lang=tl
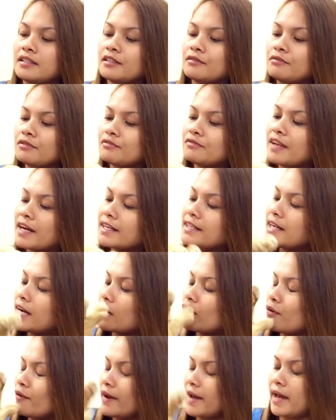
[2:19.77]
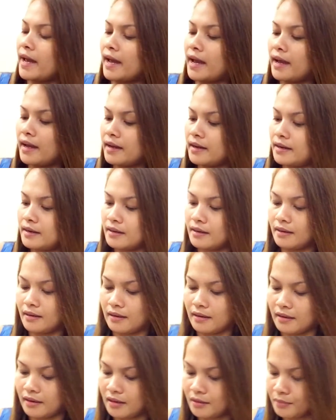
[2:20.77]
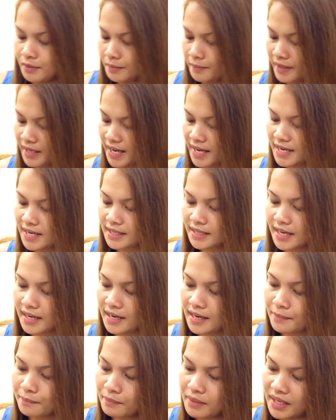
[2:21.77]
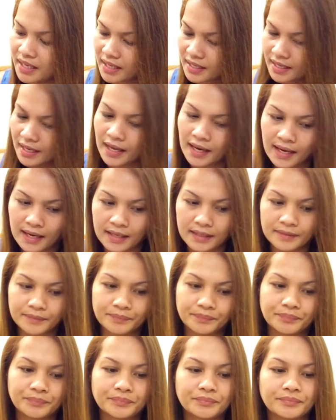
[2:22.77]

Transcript: Nag-vlog ako eh! Oh, mamaya na tayo lambingan lang.